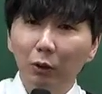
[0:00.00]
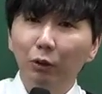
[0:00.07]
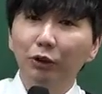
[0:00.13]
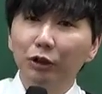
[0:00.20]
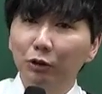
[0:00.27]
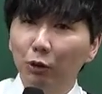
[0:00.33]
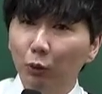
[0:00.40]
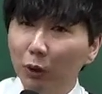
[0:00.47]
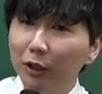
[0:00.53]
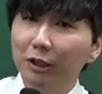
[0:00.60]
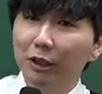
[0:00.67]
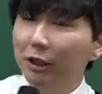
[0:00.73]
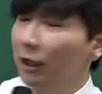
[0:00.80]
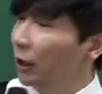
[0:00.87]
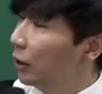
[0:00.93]
그런 식으로
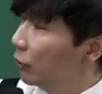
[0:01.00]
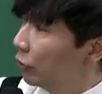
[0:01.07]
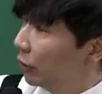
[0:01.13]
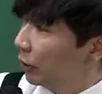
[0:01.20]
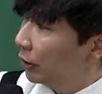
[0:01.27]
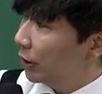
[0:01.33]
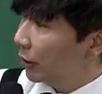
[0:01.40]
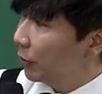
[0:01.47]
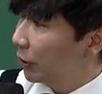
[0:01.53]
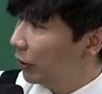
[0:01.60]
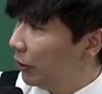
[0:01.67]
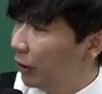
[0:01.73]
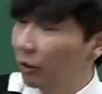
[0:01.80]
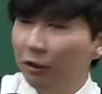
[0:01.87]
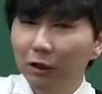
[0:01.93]
똑같이 이때 삼 기
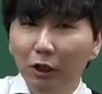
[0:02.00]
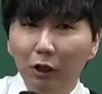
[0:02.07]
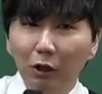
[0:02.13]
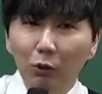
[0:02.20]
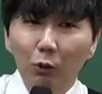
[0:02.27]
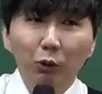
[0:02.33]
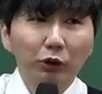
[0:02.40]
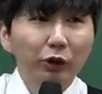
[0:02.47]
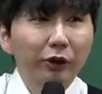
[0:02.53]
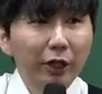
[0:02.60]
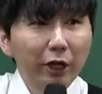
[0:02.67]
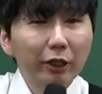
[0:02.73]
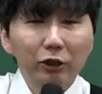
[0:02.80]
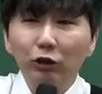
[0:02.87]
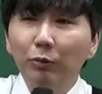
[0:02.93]
때는 오전
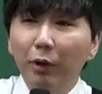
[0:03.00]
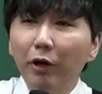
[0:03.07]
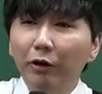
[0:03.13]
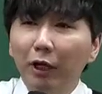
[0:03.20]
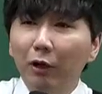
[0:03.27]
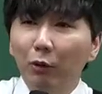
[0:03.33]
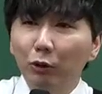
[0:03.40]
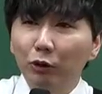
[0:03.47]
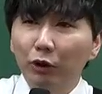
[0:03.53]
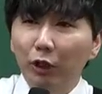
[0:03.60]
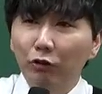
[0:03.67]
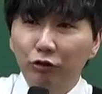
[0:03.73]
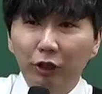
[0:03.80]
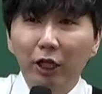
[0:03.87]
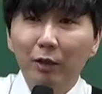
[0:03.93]
내내 시험 봐요. 그냥
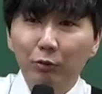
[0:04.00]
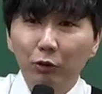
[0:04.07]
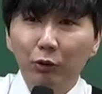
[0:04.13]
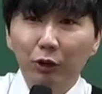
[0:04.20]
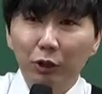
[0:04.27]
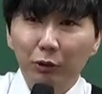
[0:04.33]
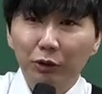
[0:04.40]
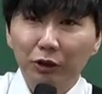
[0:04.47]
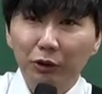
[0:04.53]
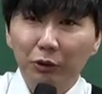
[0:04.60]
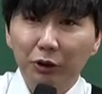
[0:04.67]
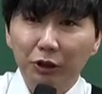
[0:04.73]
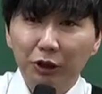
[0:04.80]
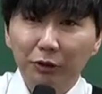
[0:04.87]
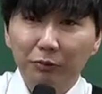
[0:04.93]
오전에 투타임으로 일 교시, 이
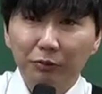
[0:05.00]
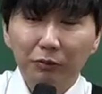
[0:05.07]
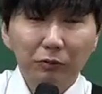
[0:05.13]
교시